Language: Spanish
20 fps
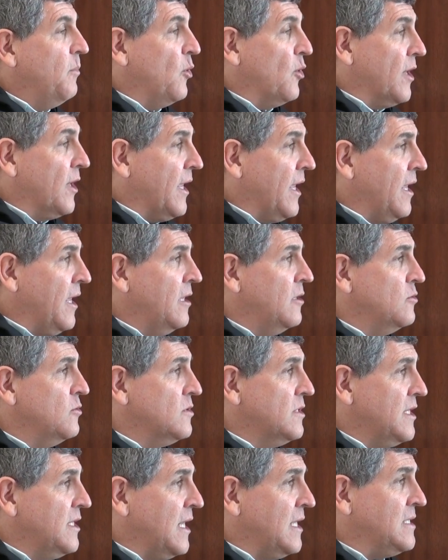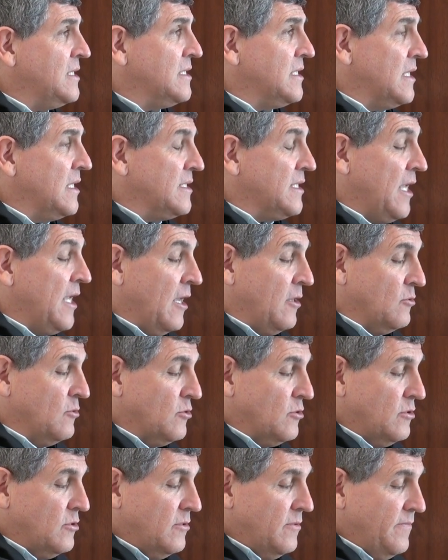porque ellos serán
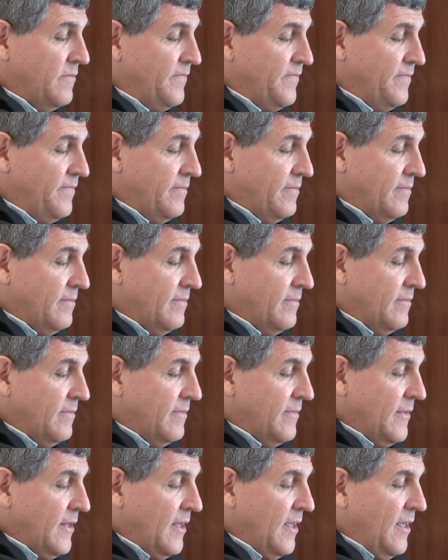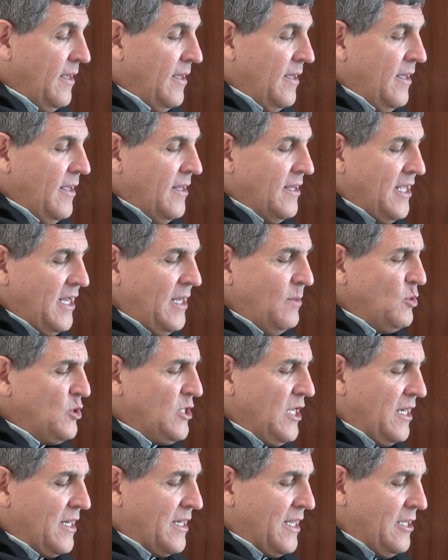saciados.
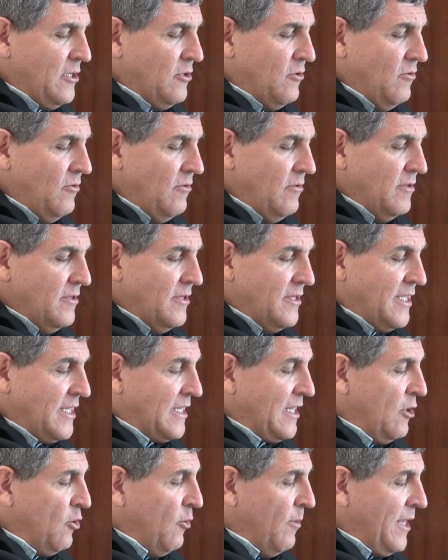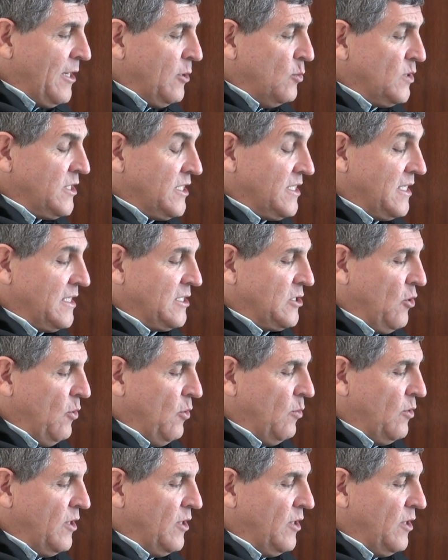Tenemos el reto de renovar nuestras